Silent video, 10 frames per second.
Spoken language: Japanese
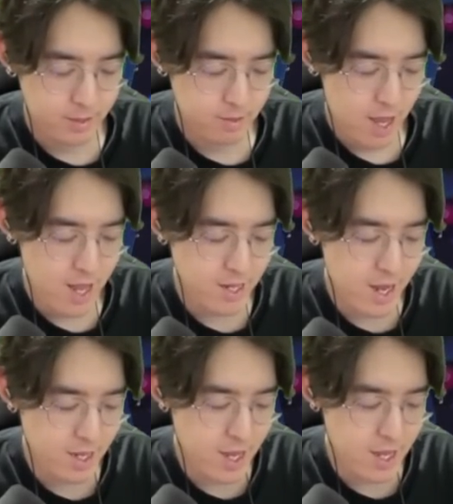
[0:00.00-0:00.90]

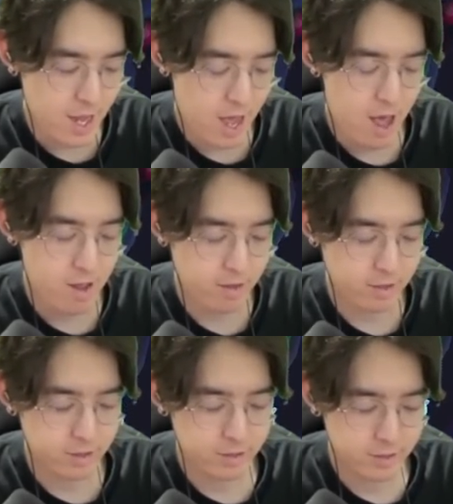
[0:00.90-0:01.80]

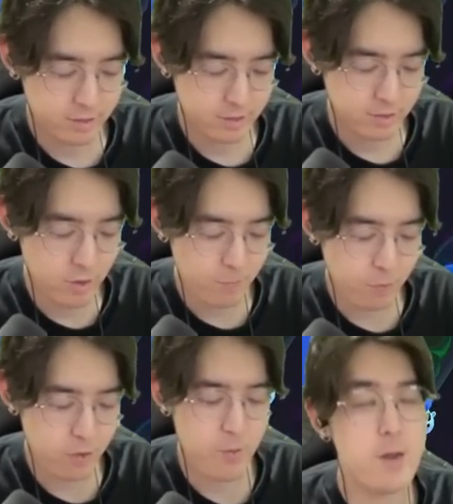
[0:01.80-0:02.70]
エンターテイナーの
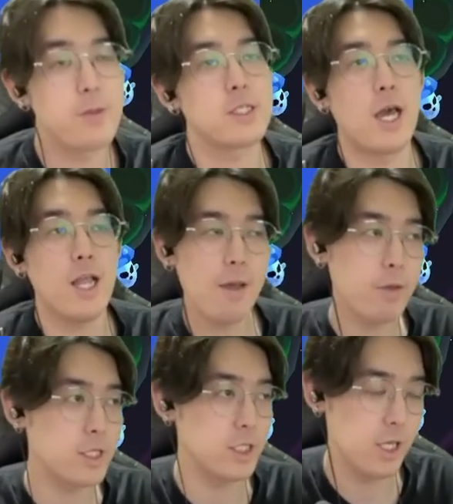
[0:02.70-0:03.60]
プロでもすからね
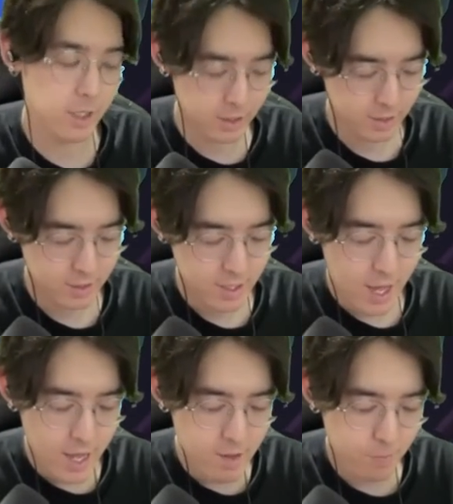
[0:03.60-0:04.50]
私
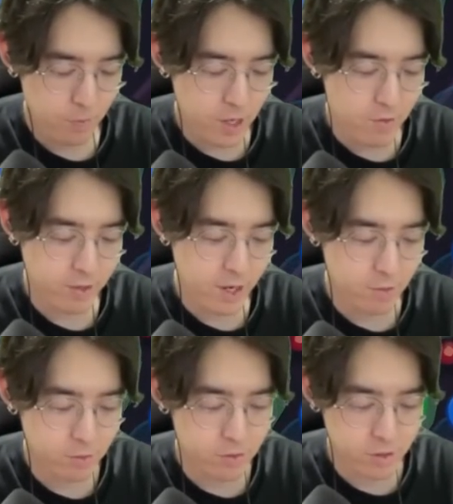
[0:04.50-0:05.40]
ああいうボケを入れる
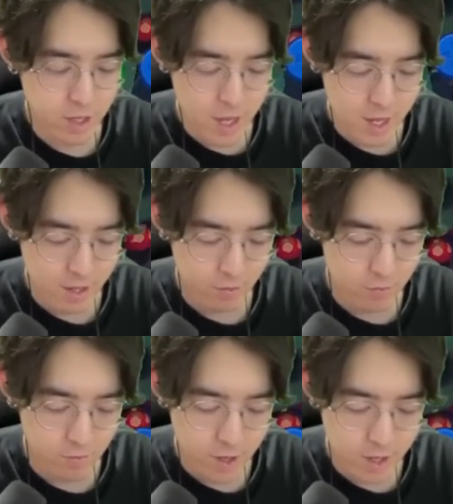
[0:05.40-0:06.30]
ことによって
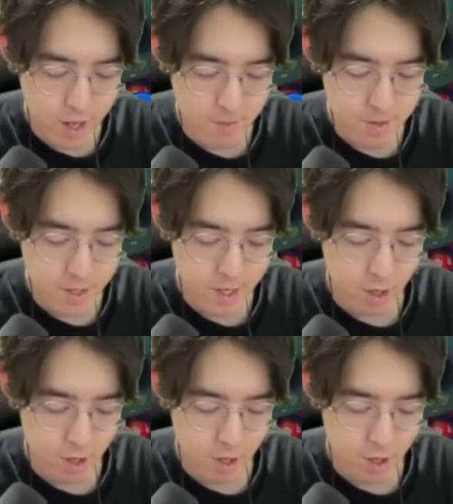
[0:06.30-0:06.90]
動画でみんなが